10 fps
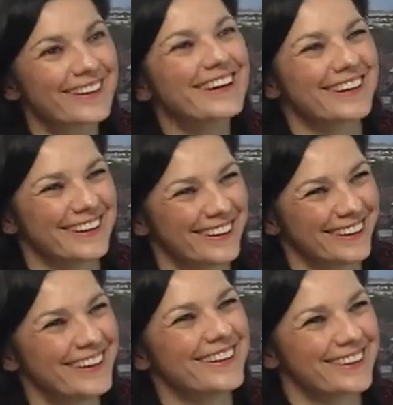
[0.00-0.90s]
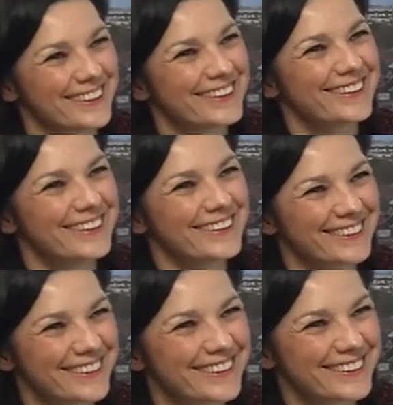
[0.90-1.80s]
voilà, donc il va falloir
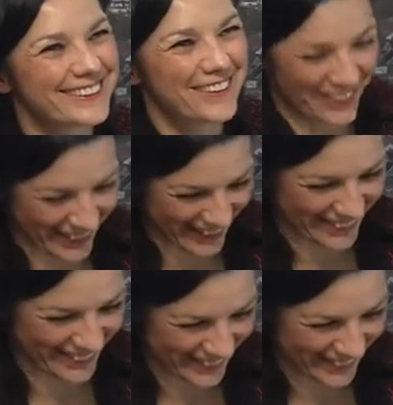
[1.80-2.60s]
s'échapper du cinéma